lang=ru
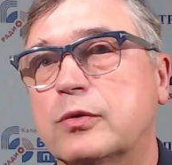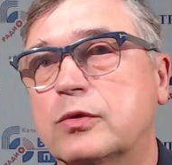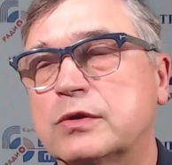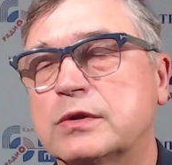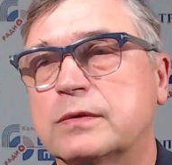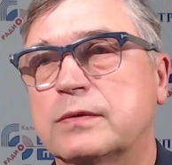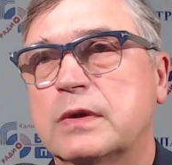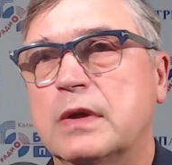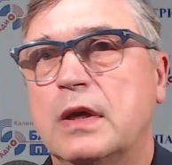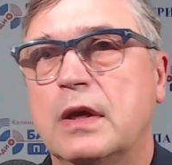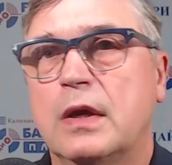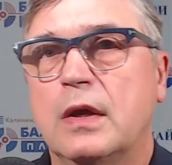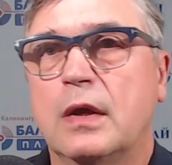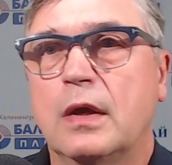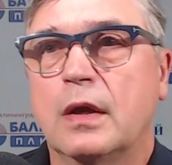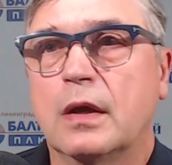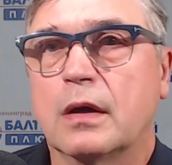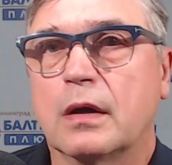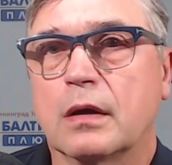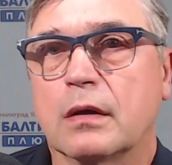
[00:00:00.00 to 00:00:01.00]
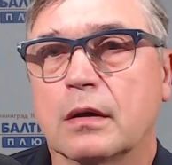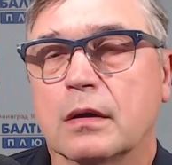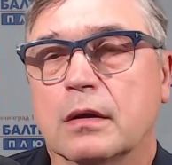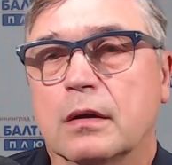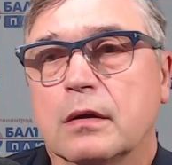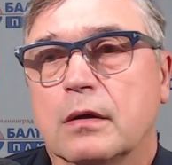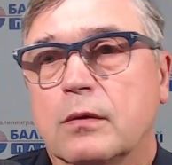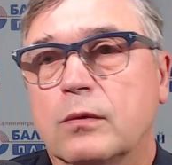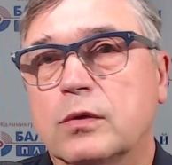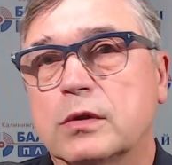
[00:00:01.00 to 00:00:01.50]
вопросов.
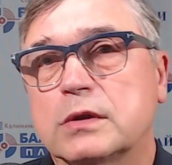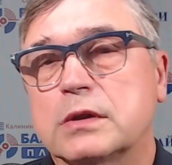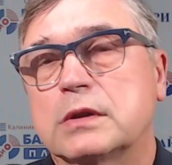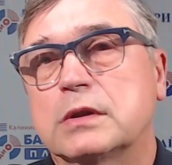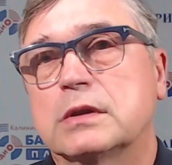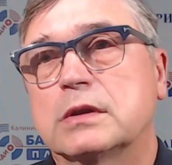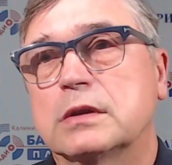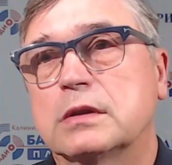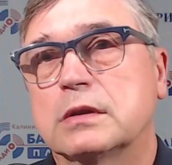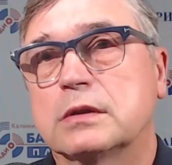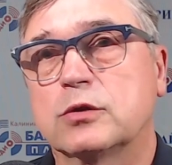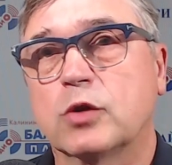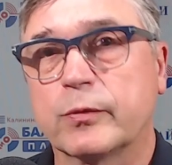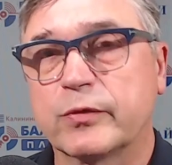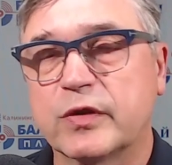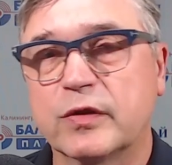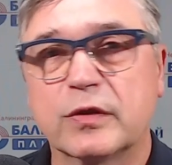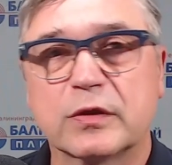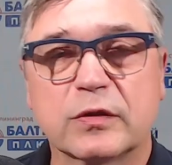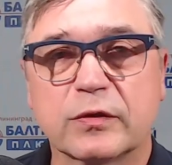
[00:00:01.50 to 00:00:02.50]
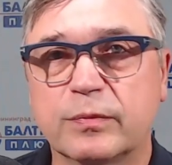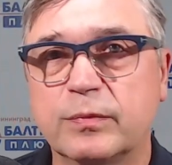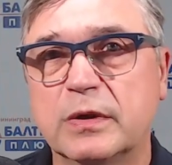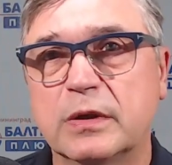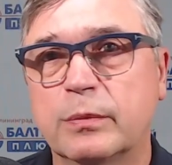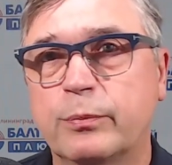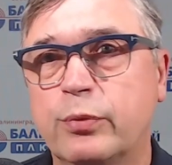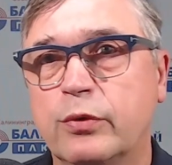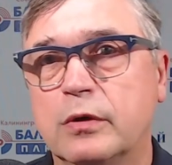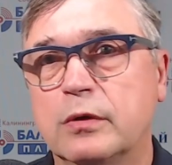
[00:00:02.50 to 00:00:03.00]
Э, вот, э, Дом Советов
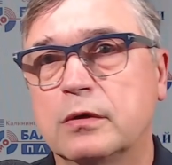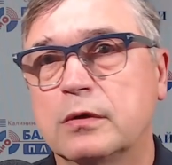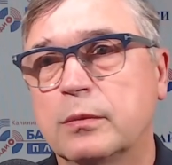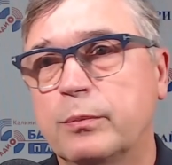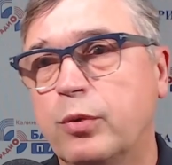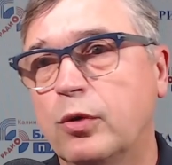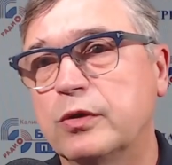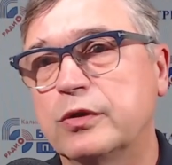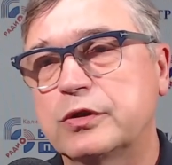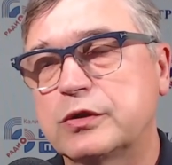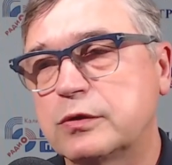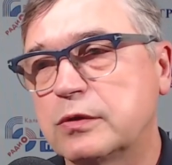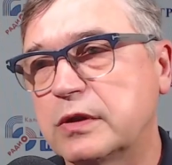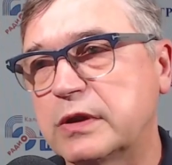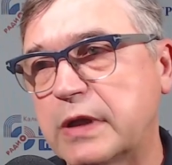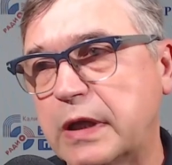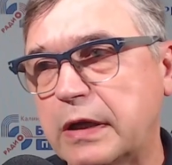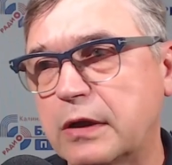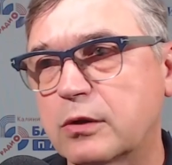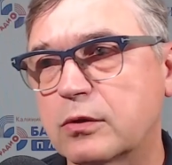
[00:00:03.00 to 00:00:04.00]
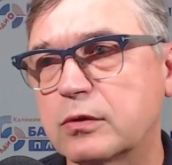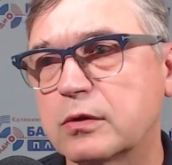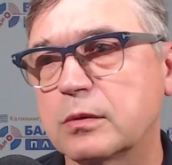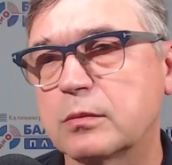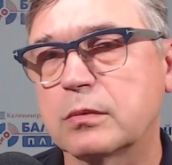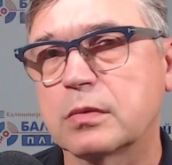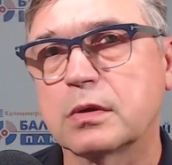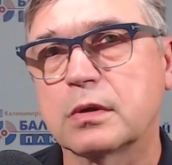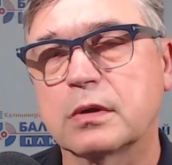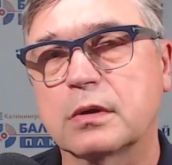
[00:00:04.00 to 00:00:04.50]
мы полностью
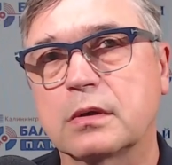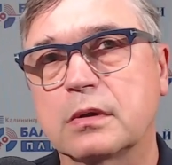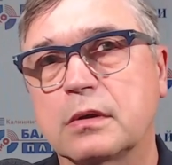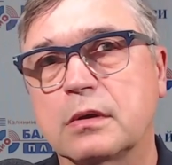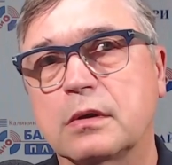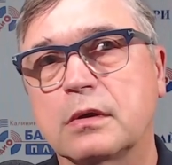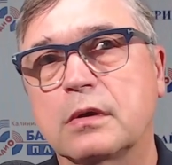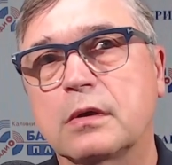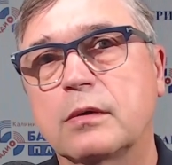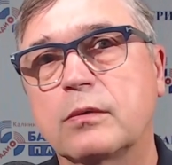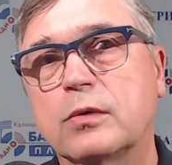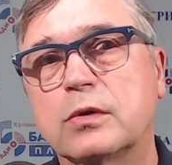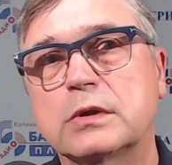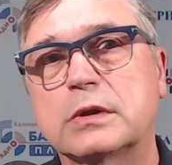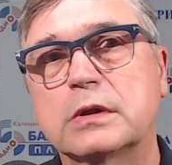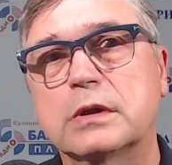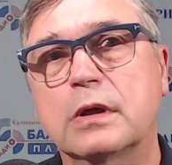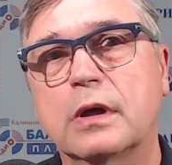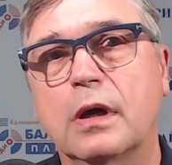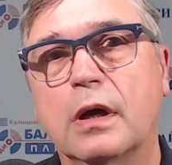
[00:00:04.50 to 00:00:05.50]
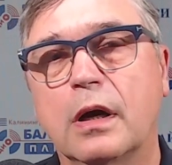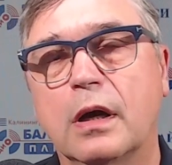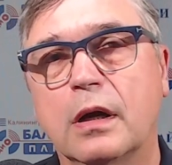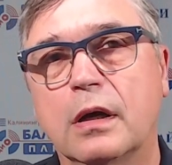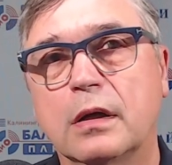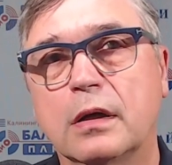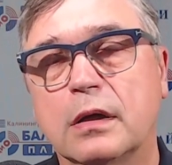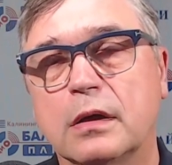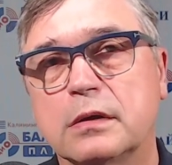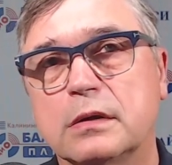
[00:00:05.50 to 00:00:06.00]
игнорируем. Вот,
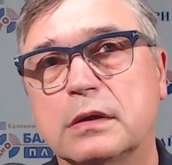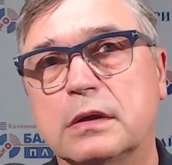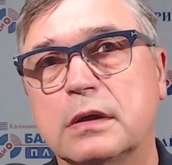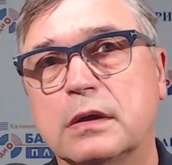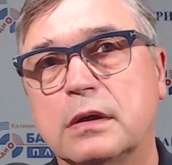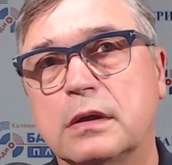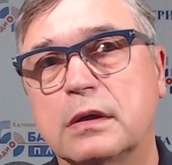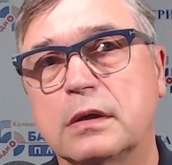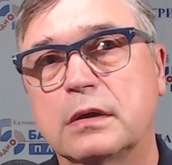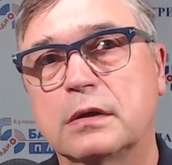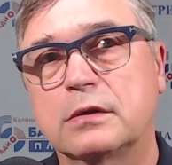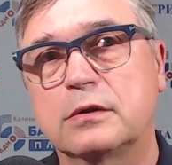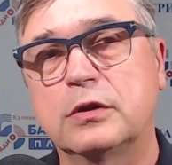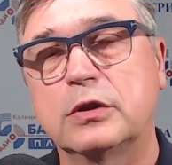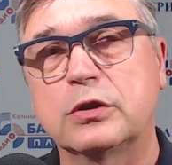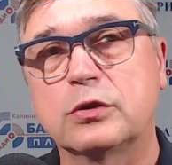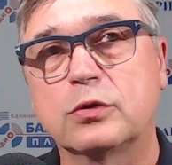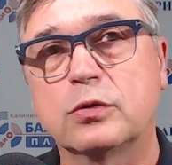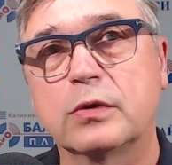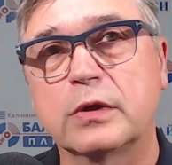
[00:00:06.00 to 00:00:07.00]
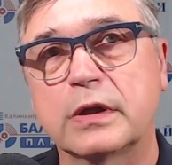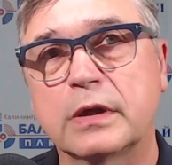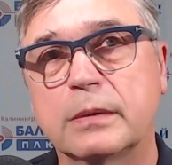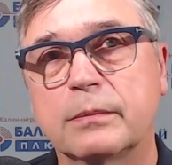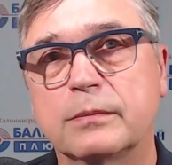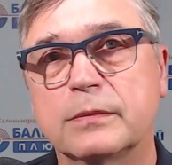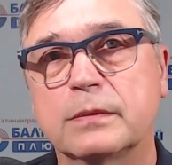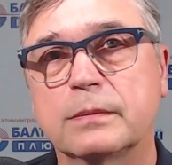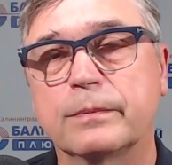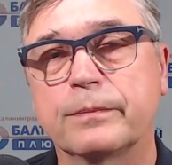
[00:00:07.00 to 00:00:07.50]
а на
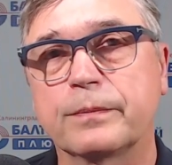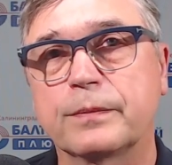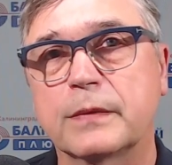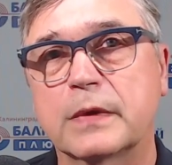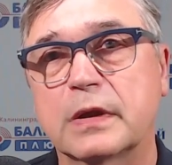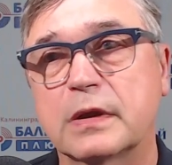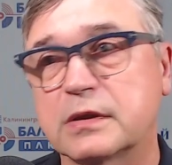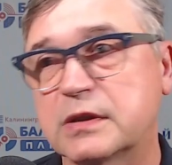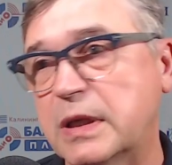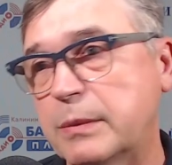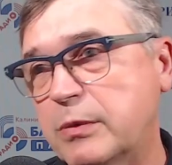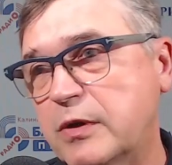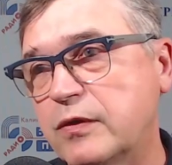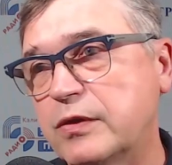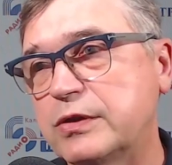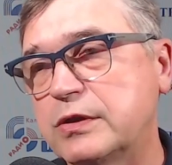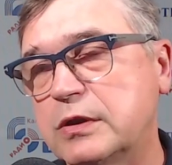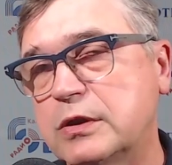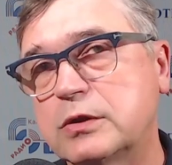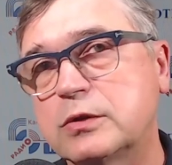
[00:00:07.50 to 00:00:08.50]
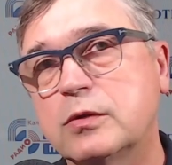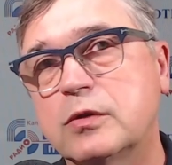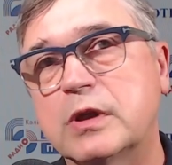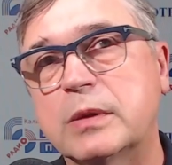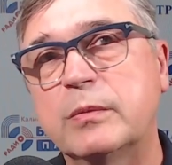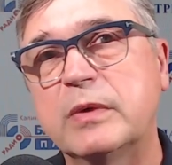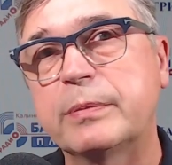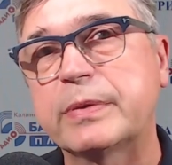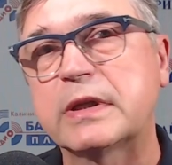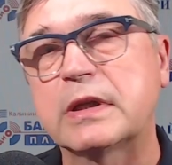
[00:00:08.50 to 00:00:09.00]
территории, замковой
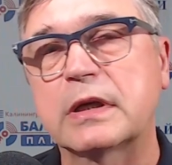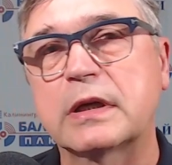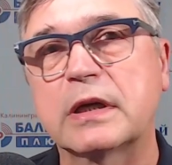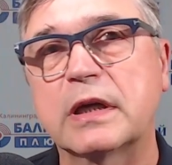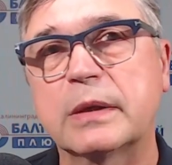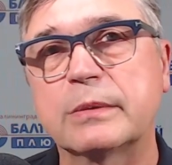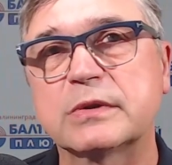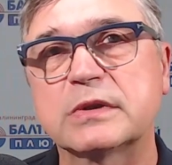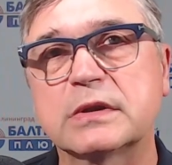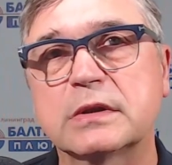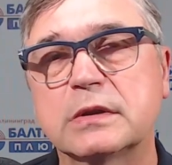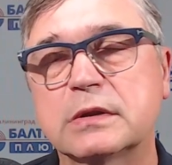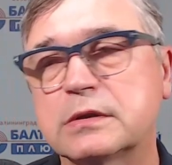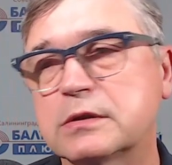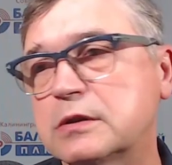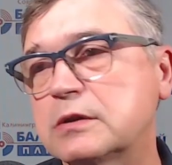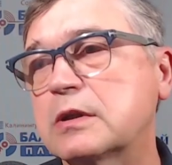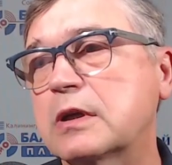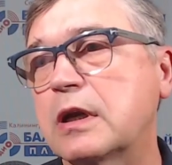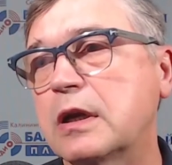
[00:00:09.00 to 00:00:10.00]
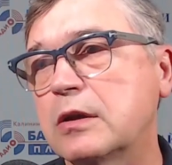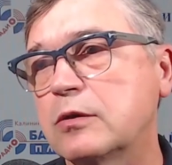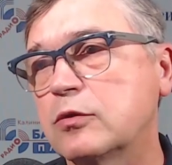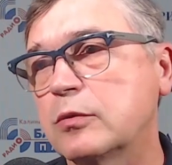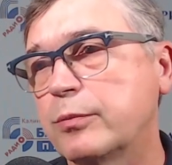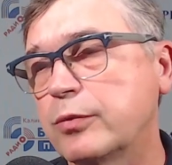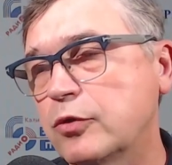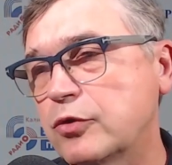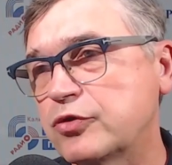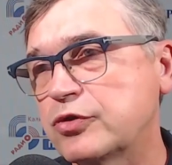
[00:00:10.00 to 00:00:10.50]
территории мы предлагаем сделать
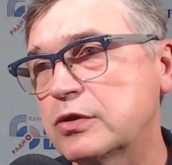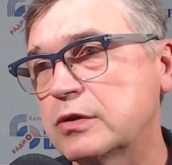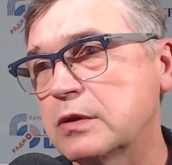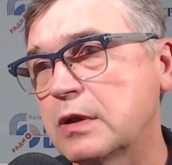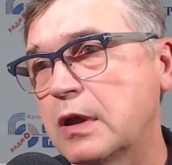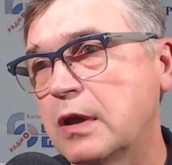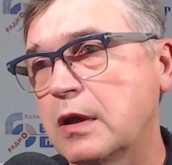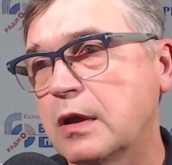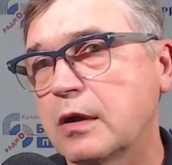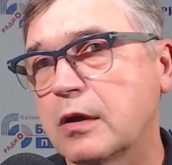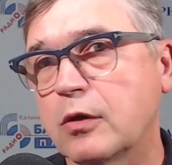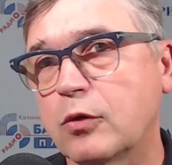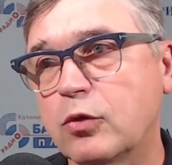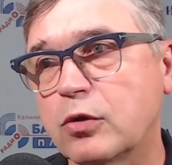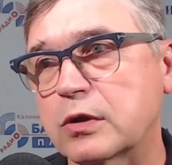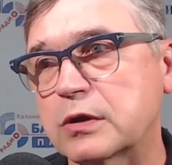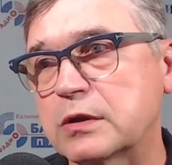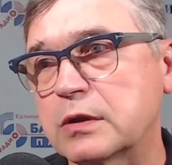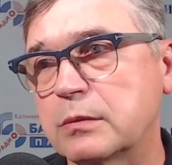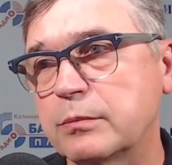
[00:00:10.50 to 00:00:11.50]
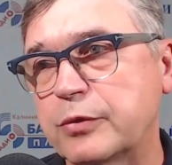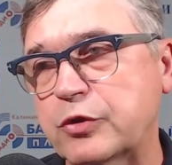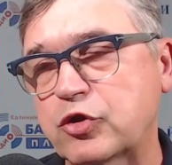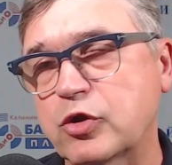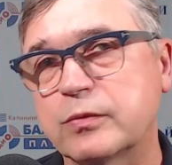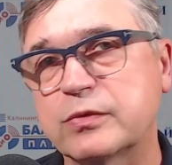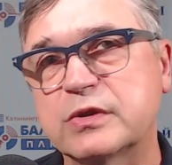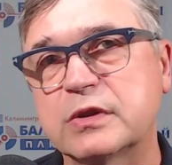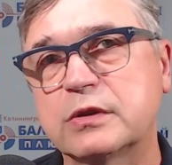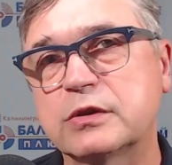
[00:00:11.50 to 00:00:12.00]
центральную площадь города.
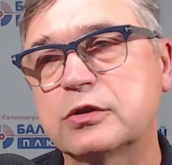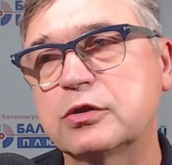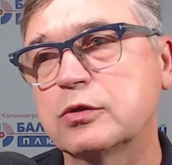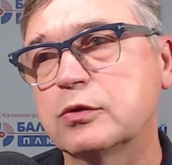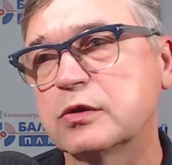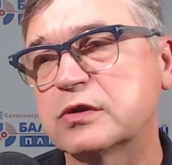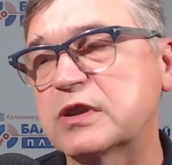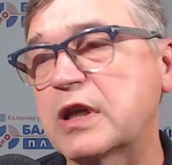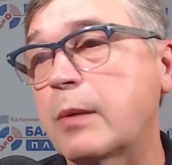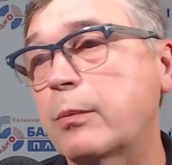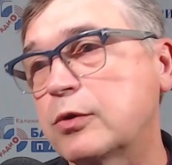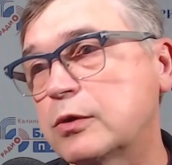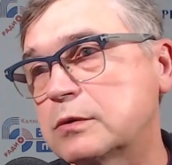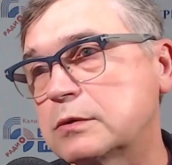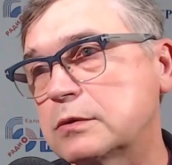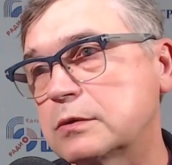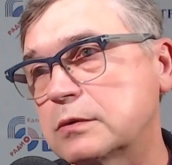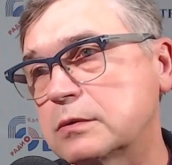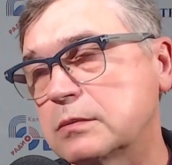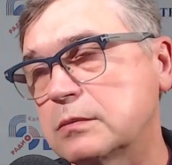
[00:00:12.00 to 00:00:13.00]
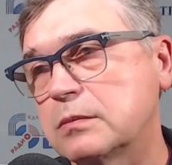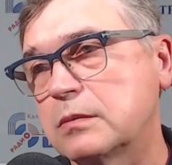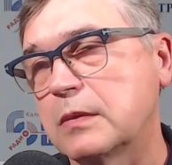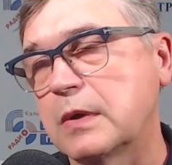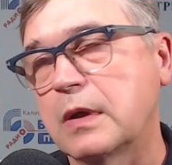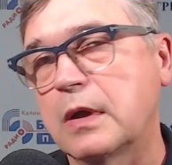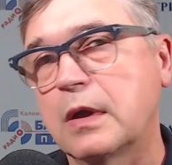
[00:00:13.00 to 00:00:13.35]
Причем сделать ее замкнутую.